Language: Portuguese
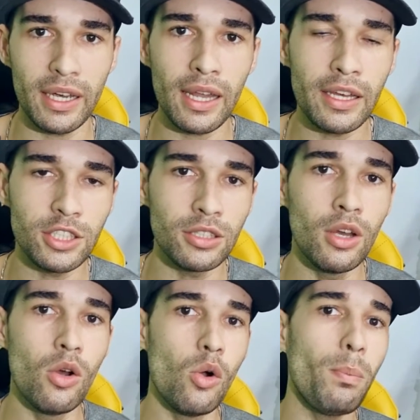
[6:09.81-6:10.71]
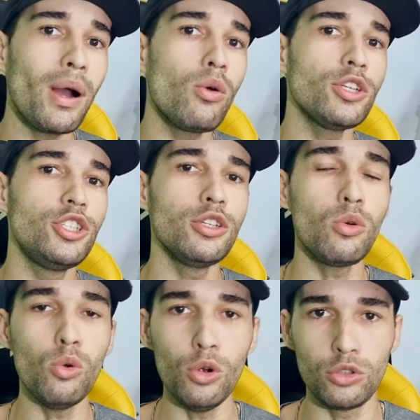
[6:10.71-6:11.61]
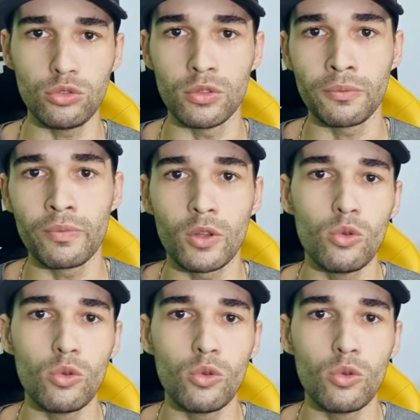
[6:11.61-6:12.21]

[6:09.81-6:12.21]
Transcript: Megalite o pacote de curso,